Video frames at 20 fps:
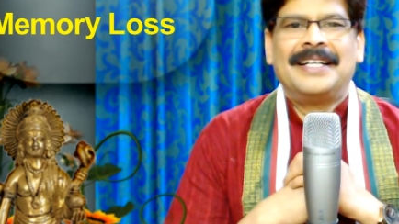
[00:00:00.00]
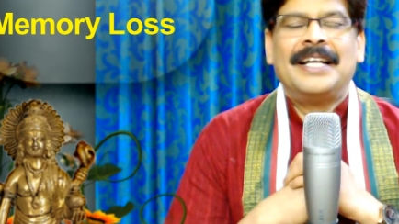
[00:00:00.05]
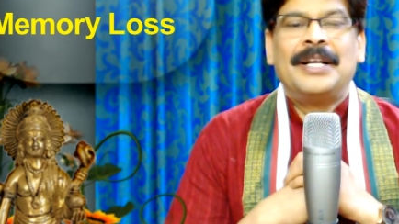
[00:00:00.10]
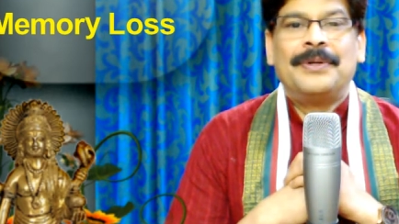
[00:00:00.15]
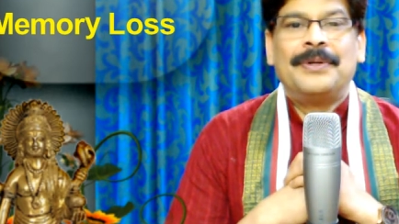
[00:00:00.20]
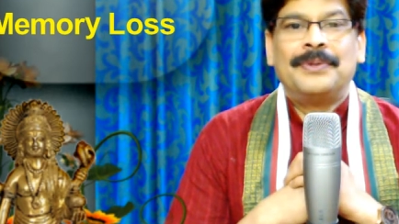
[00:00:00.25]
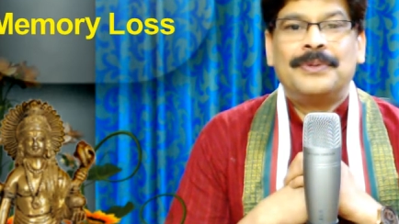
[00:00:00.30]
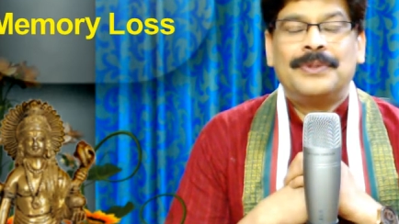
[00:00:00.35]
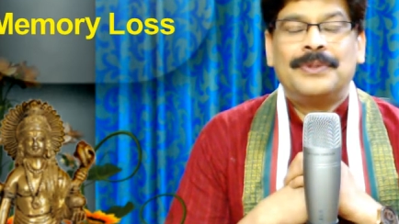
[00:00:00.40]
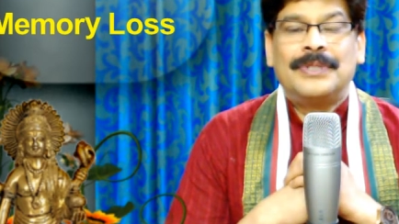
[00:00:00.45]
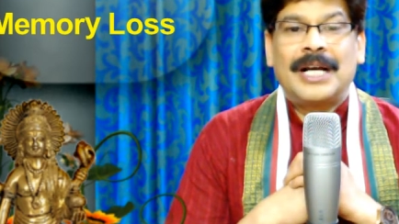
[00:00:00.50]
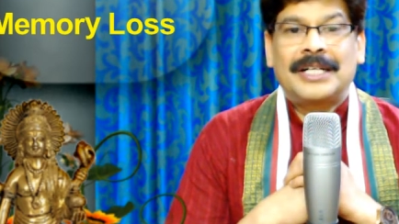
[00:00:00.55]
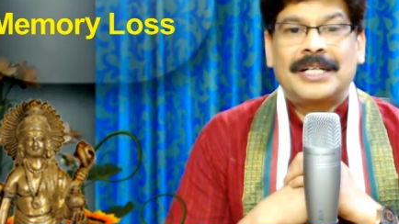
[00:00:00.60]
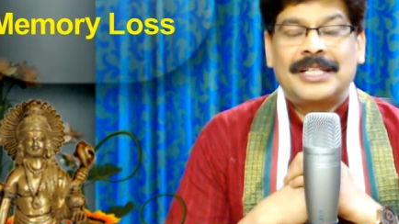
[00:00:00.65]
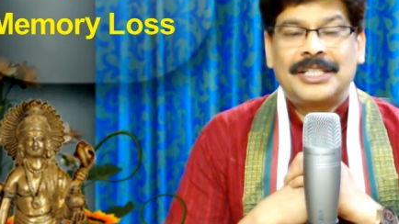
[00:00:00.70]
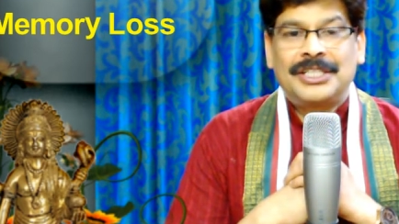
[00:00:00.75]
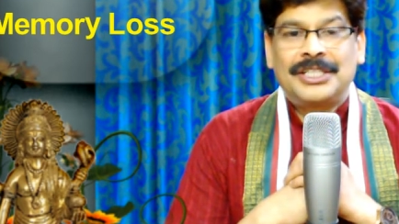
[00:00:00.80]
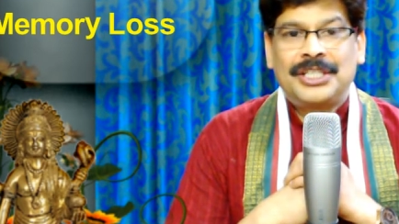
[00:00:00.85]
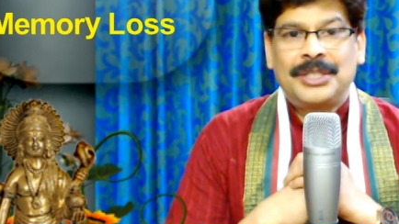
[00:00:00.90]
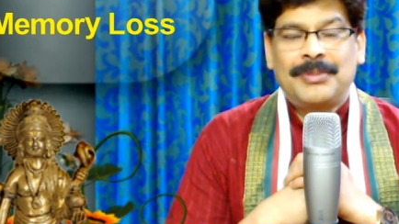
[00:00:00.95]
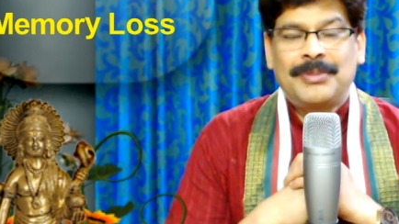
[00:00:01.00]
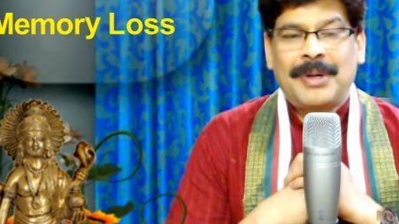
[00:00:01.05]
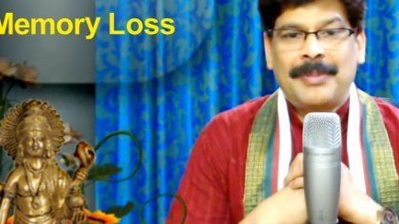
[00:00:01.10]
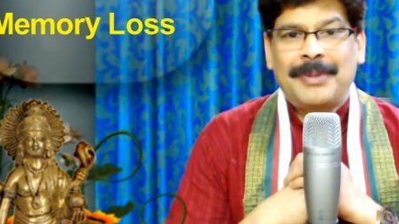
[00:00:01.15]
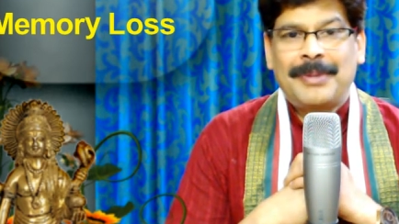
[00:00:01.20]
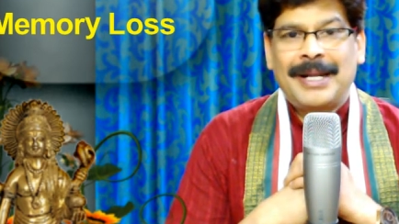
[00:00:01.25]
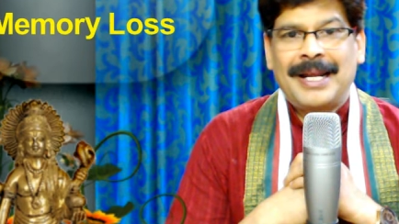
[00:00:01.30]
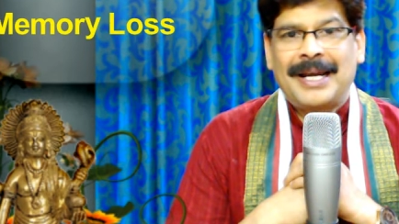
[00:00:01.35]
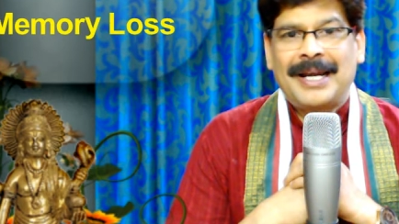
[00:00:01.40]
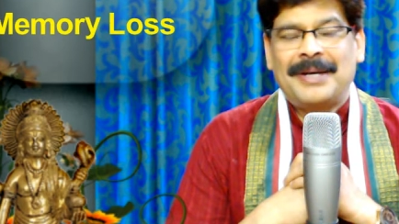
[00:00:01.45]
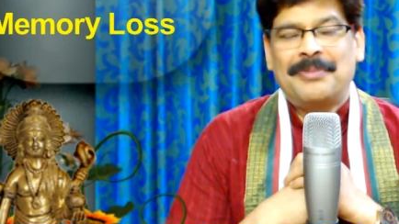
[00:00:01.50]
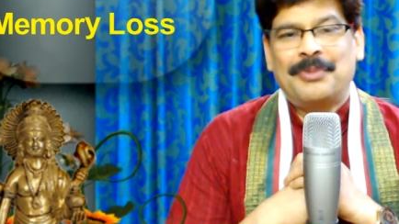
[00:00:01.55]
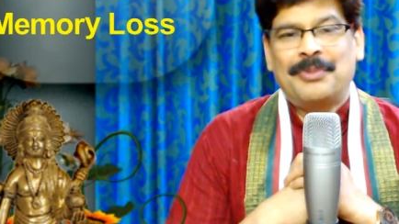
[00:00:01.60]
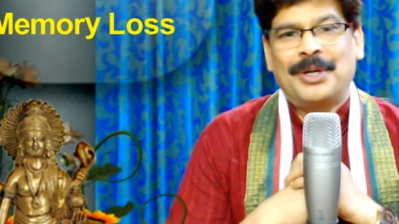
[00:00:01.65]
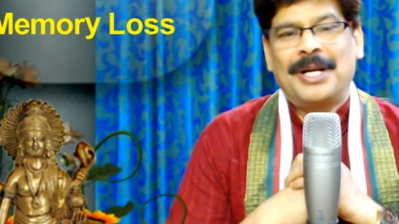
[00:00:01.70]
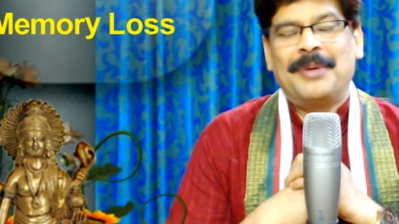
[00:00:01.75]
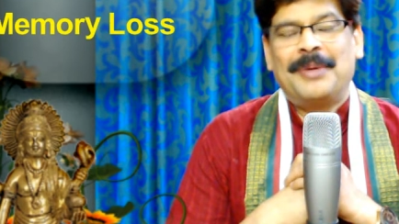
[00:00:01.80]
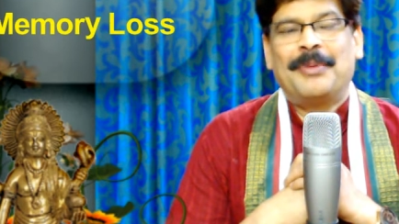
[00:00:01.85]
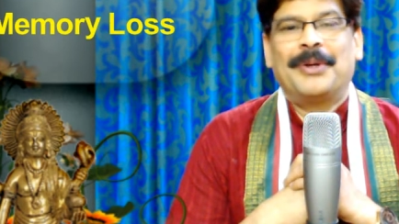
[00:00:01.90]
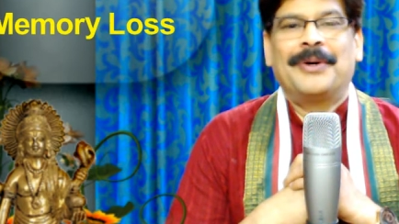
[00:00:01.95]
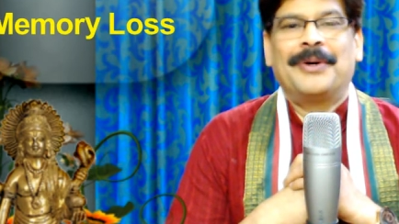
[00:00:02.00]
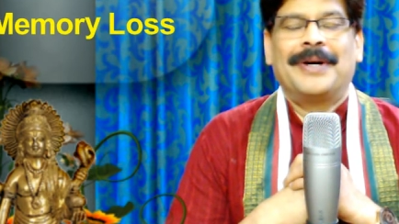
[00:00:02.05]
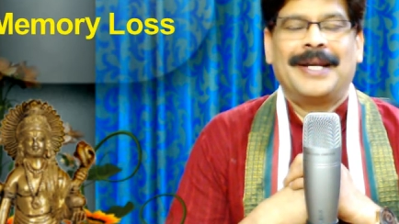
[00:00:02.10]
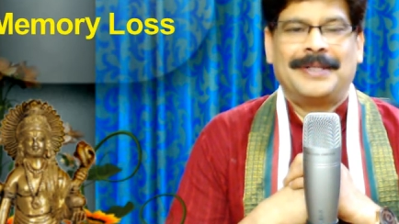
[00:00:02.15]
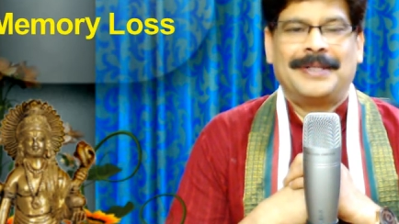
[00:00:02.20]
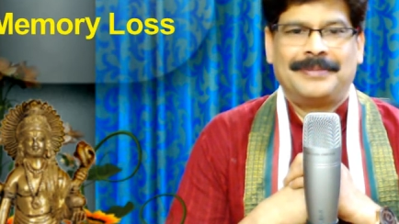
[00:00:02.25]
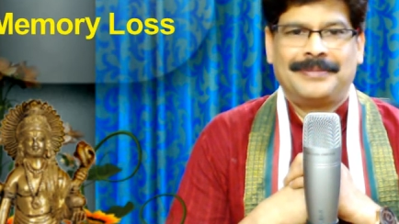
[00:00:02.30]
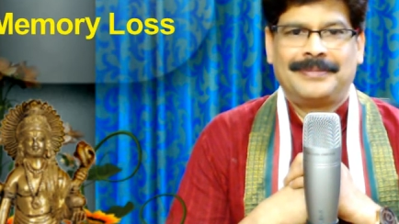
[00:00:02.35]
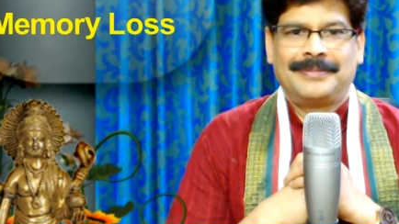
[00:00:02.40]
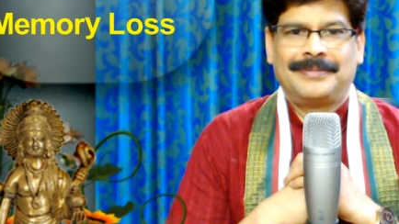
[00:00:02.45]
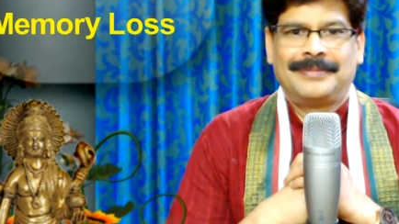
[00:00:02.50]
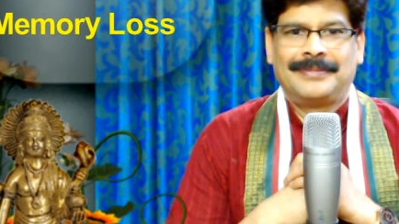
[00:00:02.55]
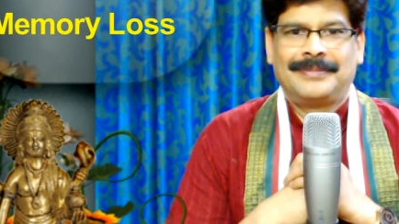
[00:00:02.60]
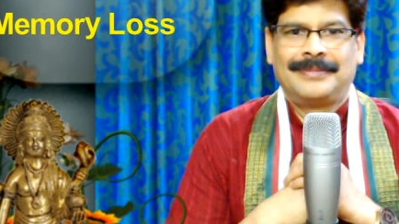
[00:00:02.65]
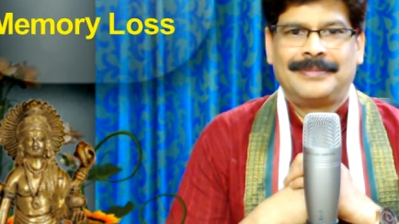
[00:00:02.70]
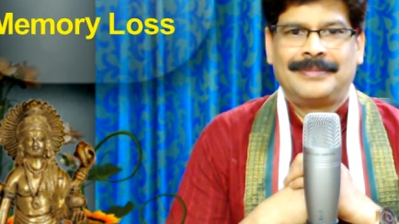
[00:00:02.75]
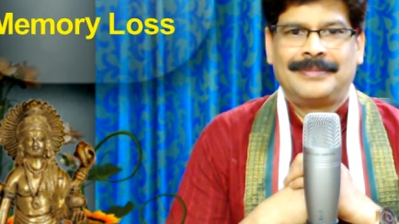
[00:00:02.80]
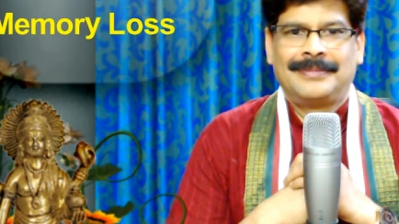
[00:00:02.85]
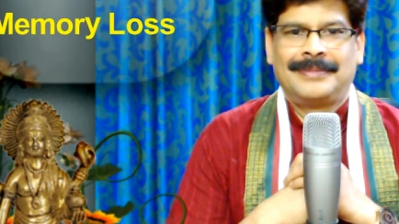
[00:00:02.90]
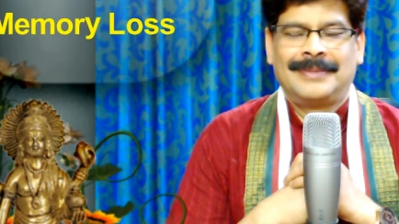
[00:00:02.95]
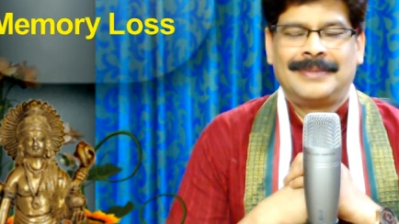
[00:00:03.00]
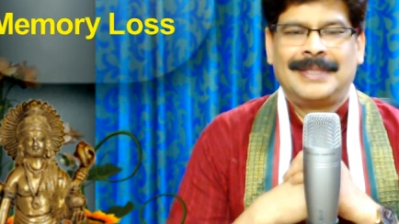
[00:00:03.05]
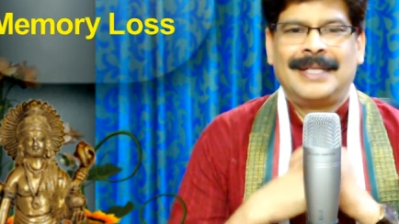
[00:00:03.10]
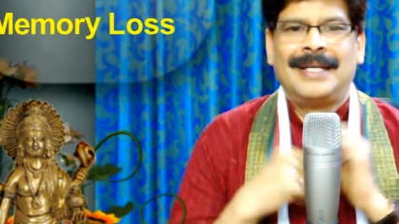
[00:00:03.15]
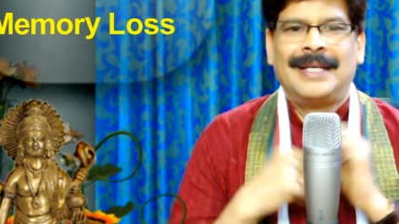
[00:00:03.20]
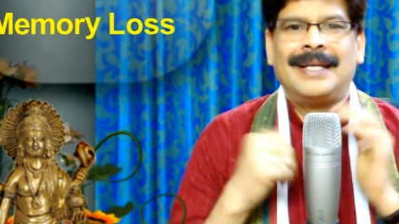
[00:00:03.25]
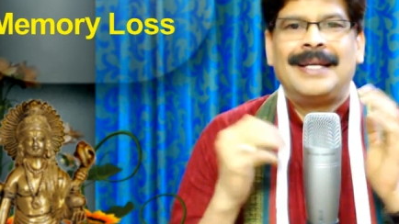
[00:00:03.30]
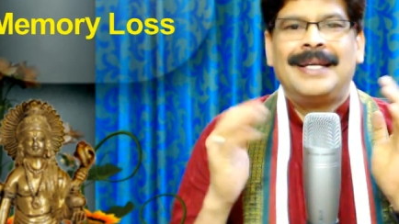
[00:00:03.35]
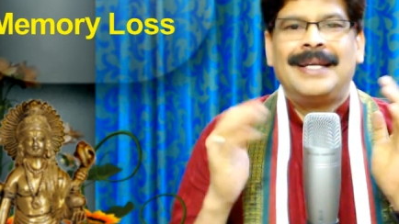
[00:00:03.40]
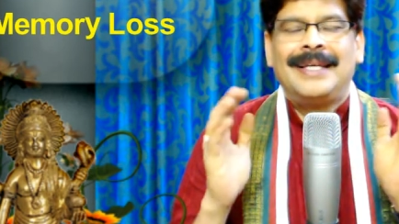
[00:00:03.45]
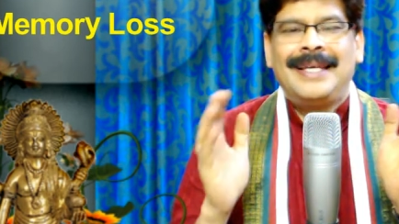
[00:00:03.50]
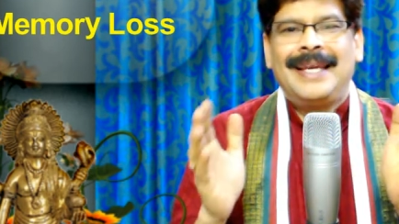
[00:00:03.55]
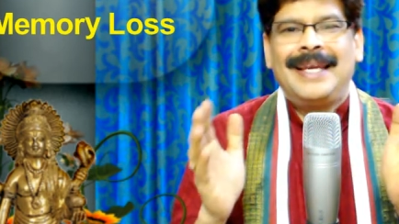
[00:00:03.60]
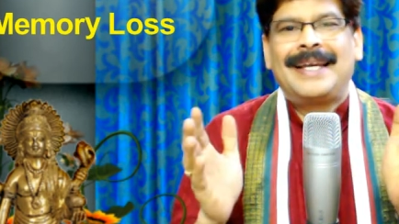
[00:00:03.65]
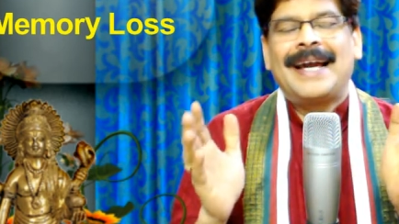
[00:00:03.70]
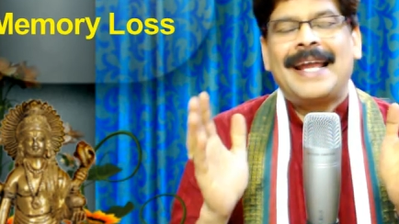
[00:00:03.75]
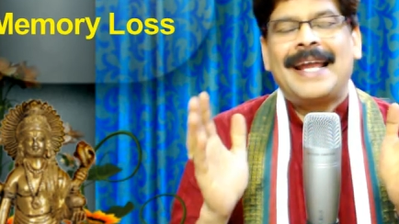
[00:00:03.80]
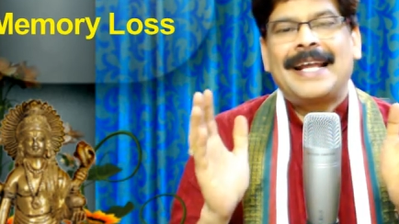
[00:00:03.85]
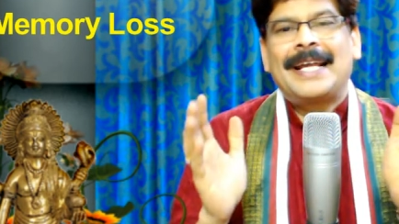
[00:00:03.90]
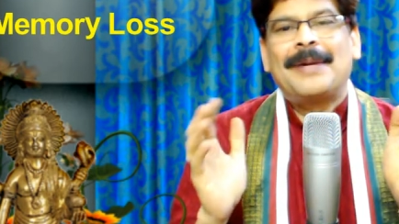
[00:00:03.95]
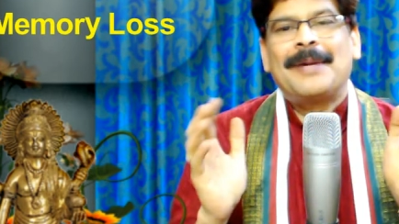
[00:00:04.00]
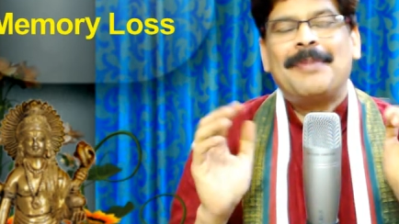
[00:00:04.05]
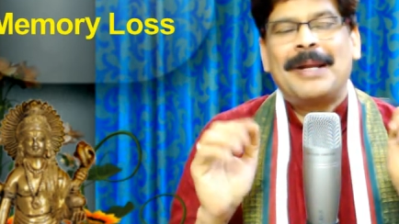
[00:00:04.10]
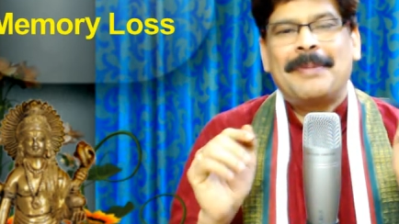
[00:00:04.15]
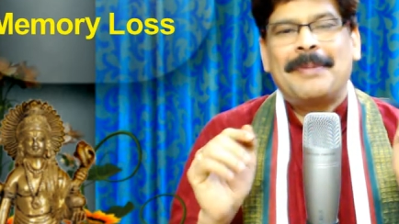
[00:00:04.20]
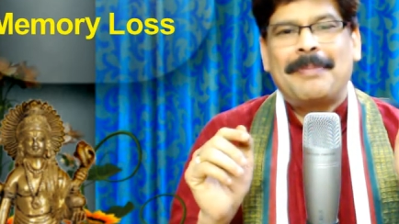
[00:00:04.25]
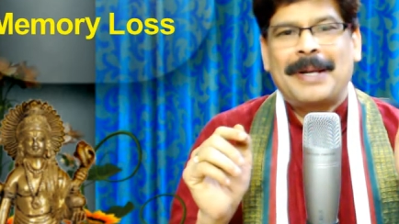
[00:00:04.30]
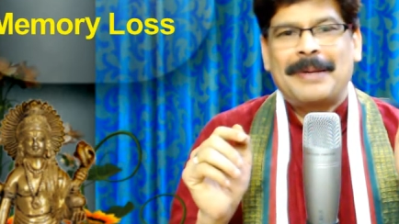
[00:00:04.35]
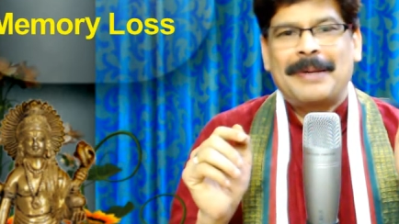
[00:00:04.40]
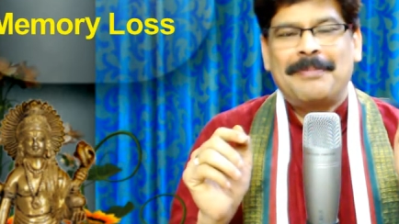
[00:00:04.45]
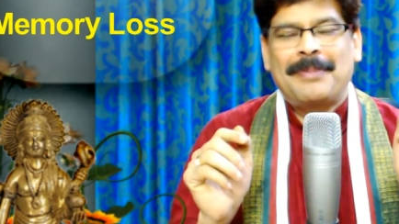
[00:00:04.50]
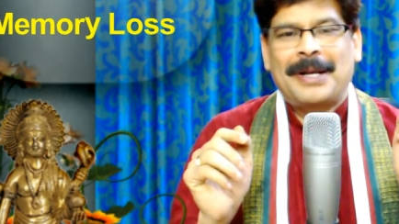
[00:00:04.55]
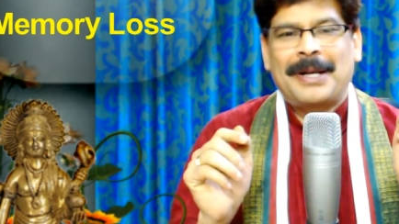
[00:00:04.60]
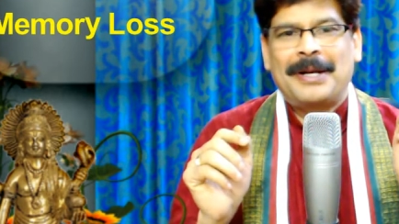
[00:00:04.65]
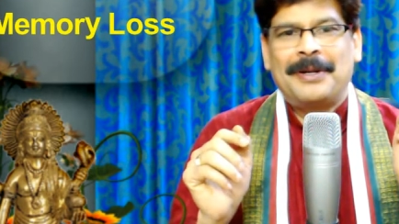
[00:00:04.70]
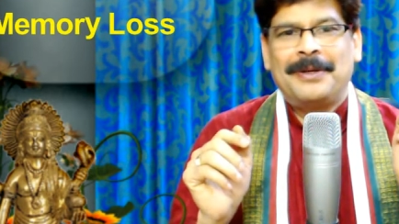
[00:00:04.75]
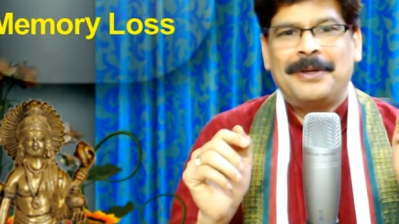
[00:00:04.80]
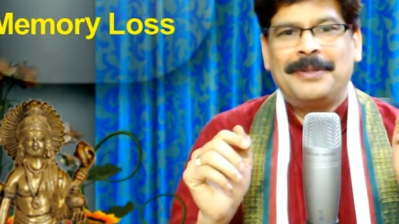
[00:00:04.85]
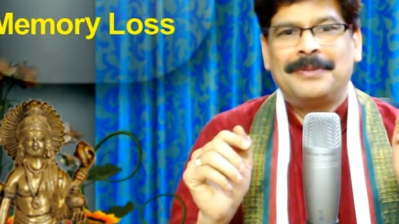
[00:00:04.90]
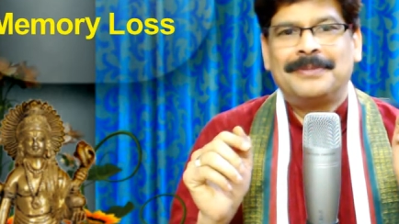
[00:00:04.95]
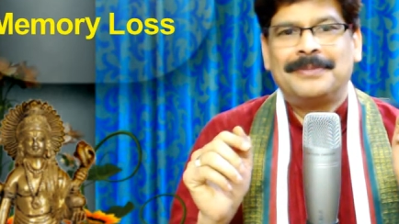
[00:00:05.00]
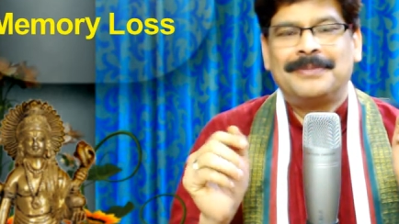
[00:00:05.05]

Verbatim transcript: నేను డాక్టర్ చిరుమామిళ్ళ మురళీ మనోహర్ ఈ కార్యక్రమాల పరంపరలో